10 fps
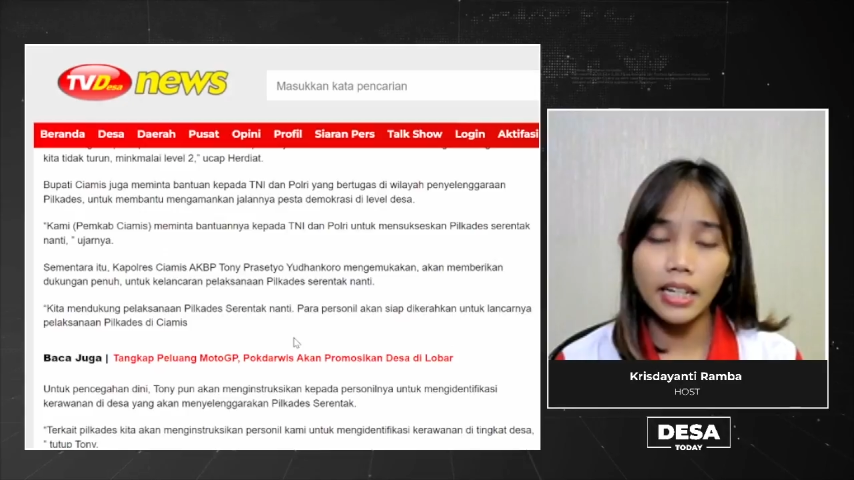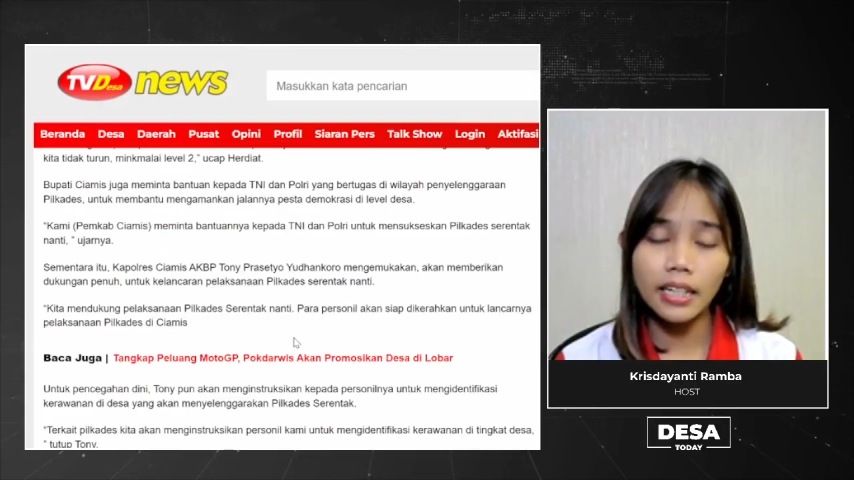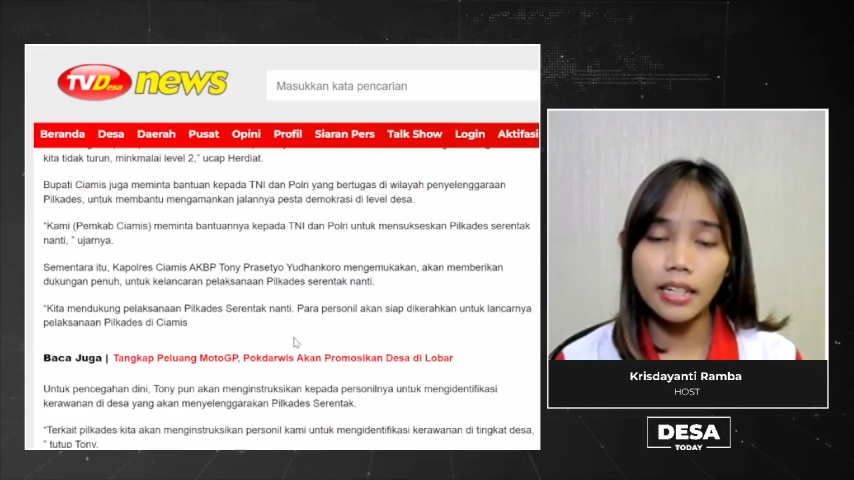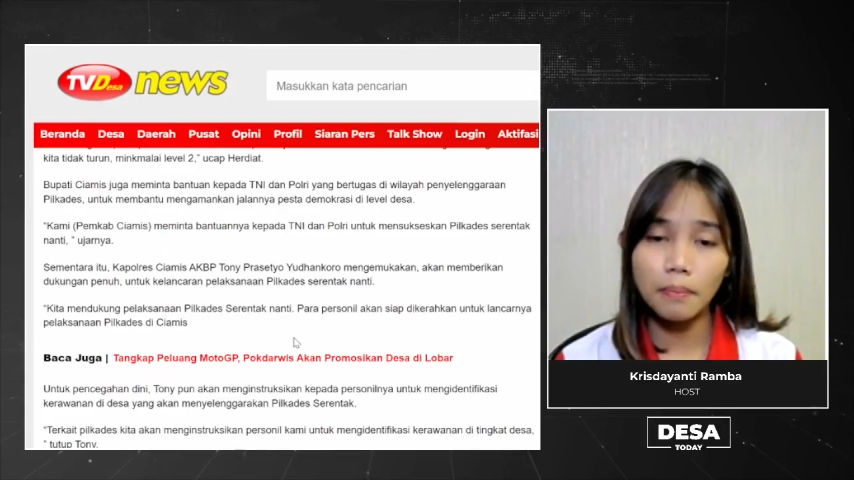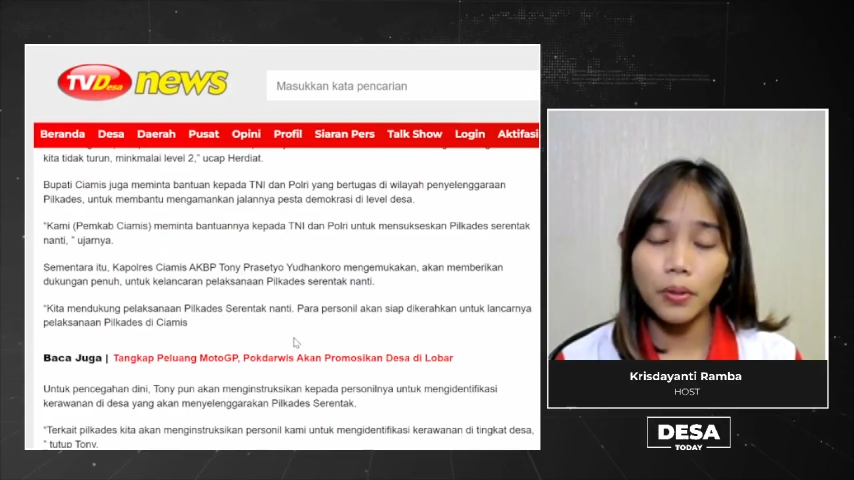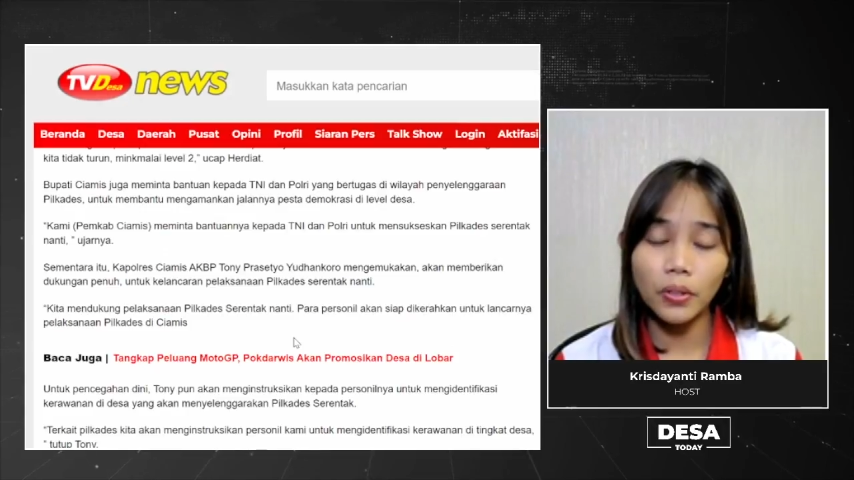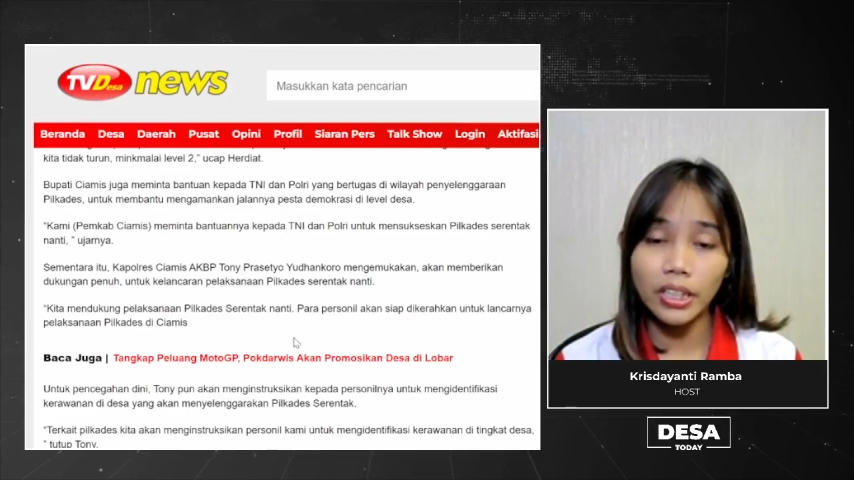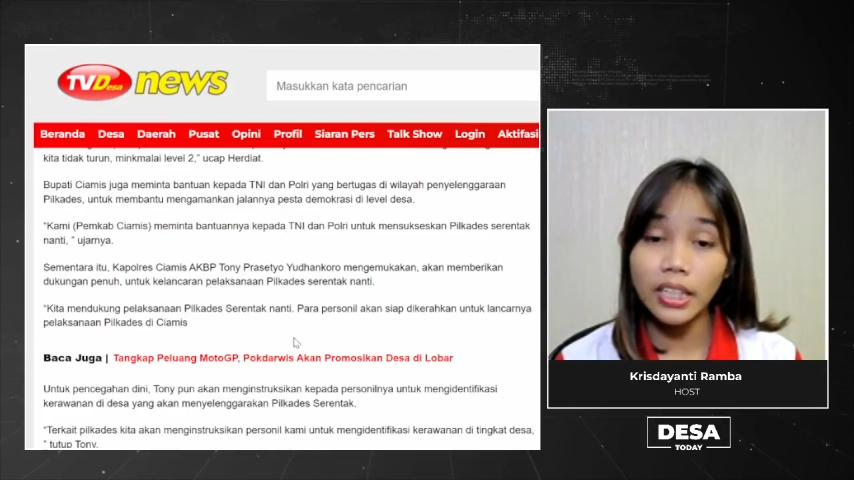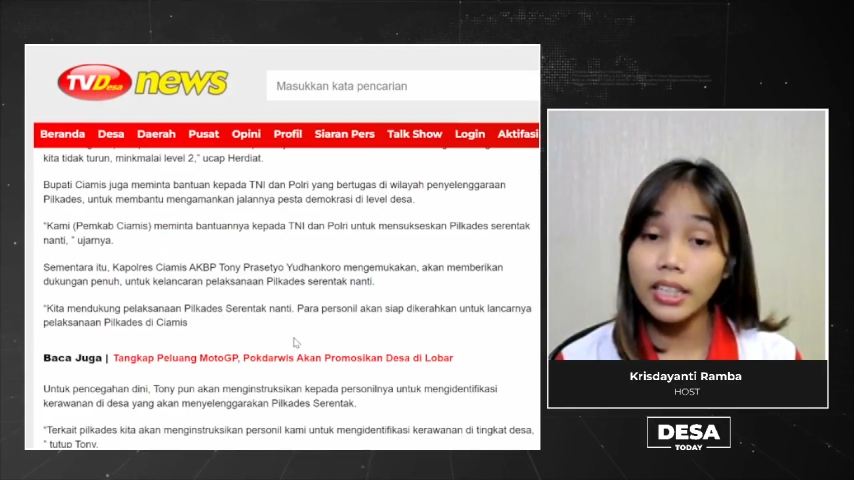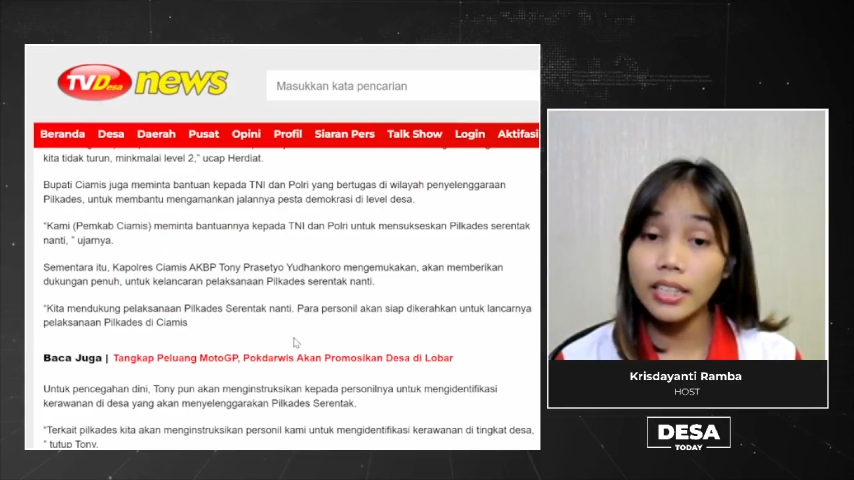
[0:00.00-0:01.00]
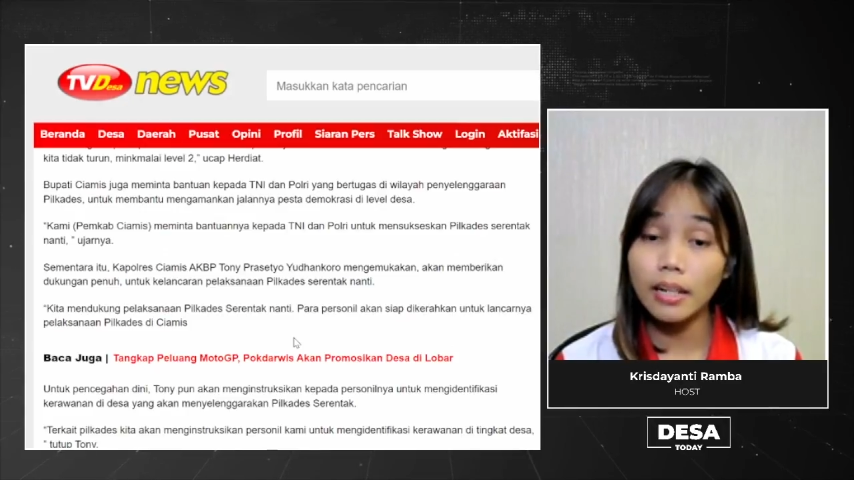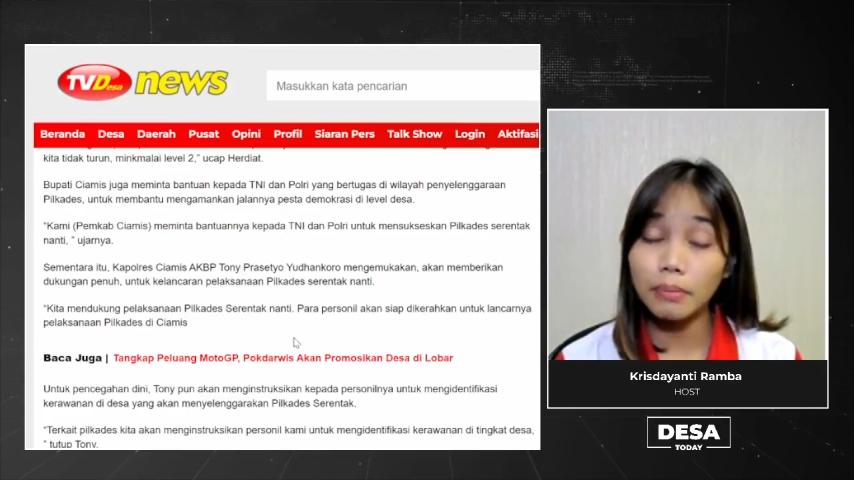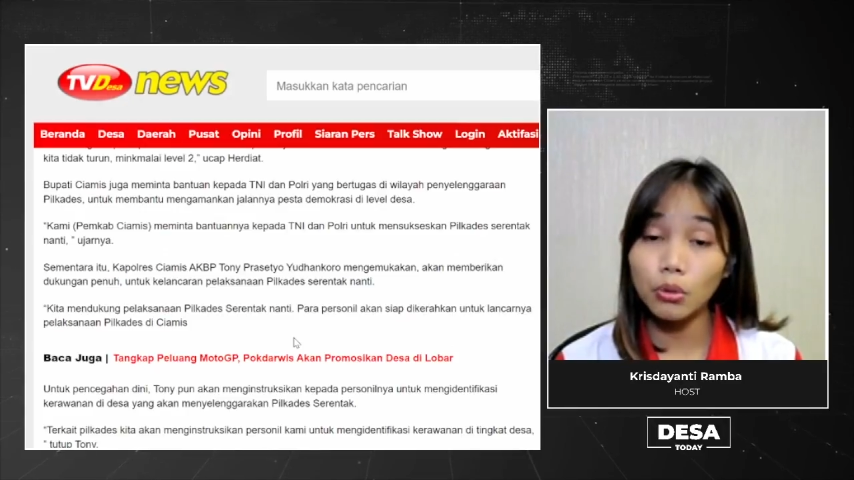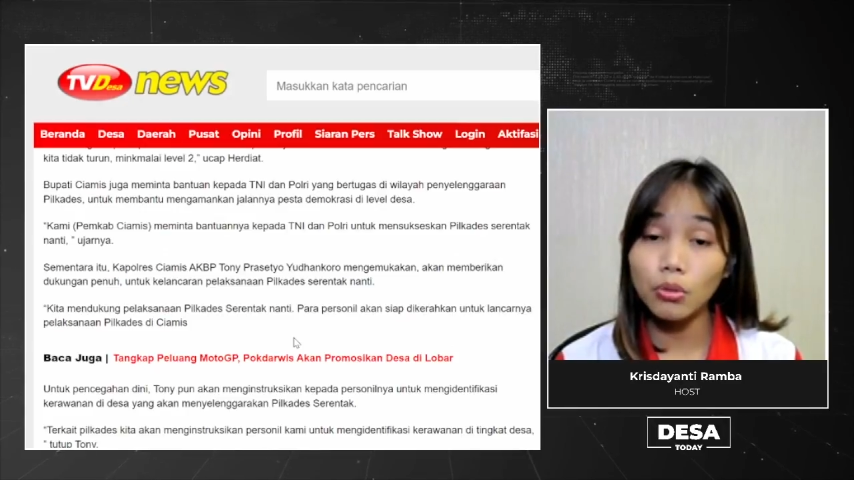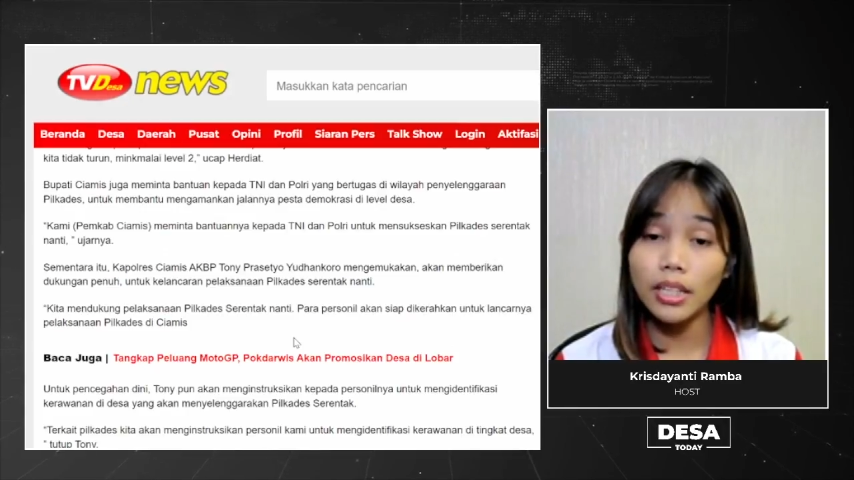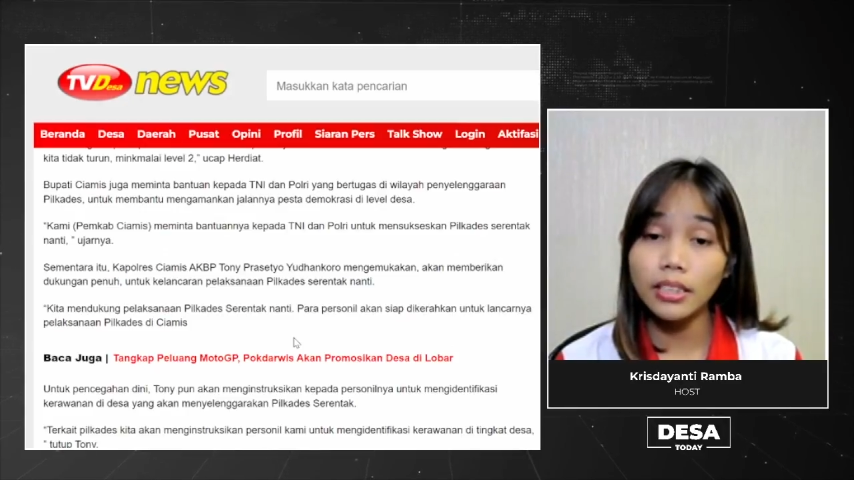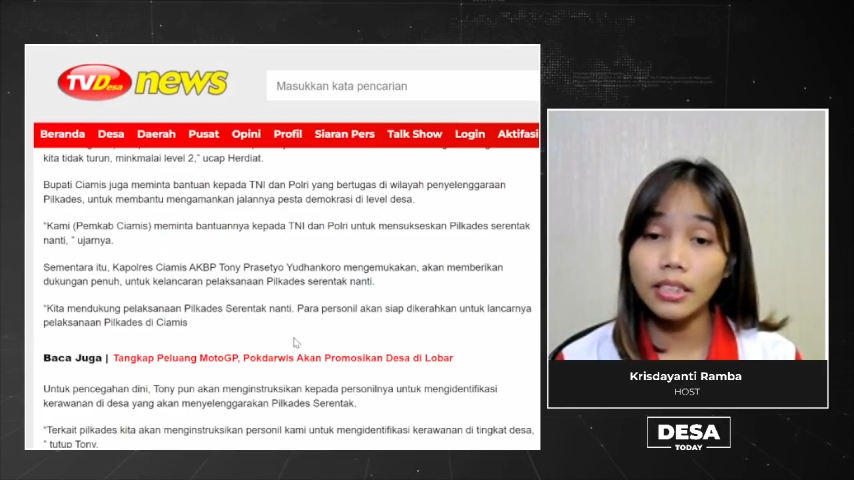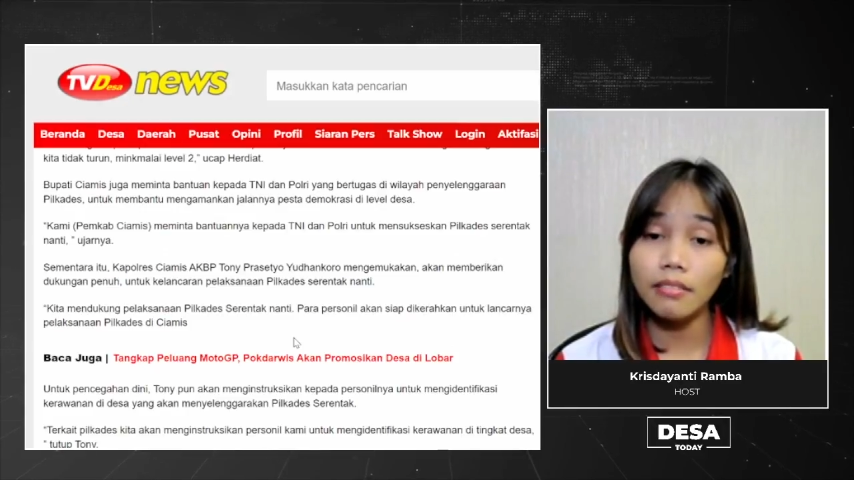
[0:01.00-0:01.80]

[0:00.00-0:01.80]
dan Polri yang bertugas di